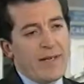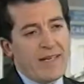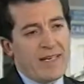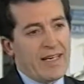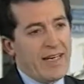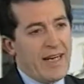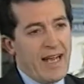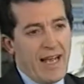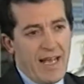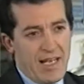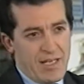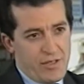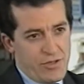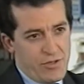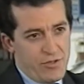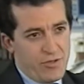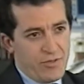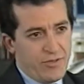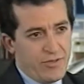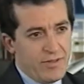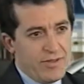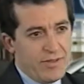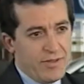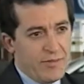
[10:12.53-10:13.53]
per
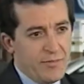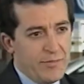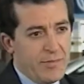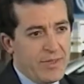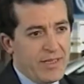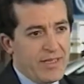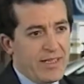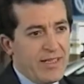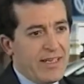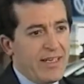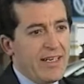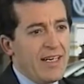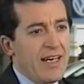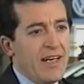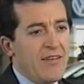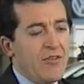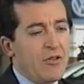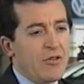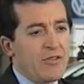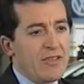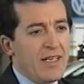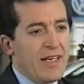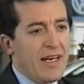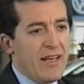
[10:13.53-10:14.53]
caso, perché il
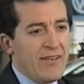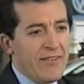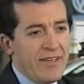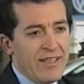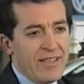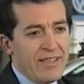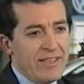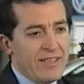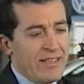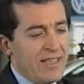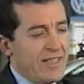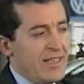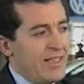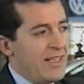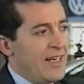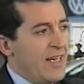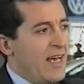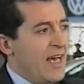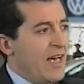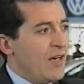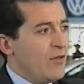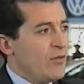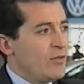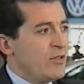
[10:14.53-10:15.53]
lavoro della vendita
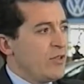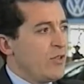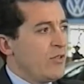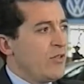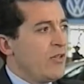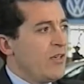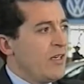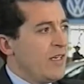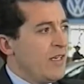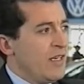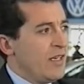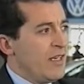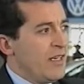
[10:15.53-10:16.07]
delle auto